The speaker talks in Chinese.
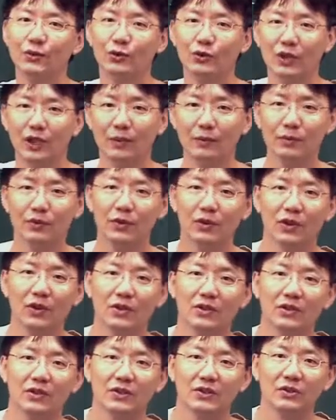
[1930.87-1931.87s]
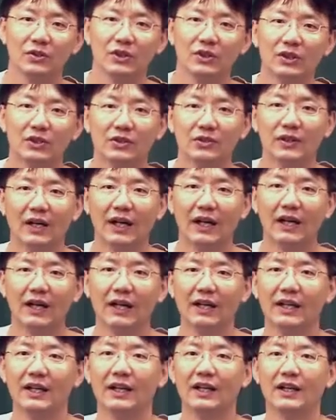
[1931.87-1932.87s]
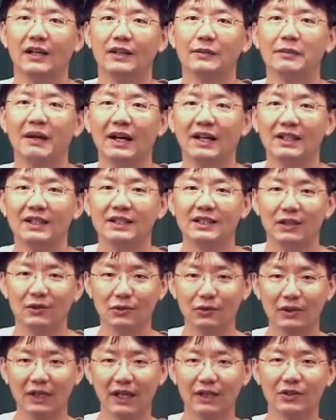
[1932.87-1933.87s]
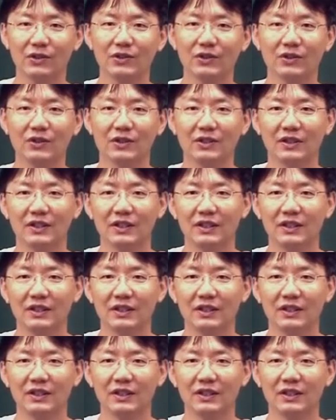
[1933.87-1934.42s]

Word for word: 全部通通都决定出来。啊，你把你角度带进去。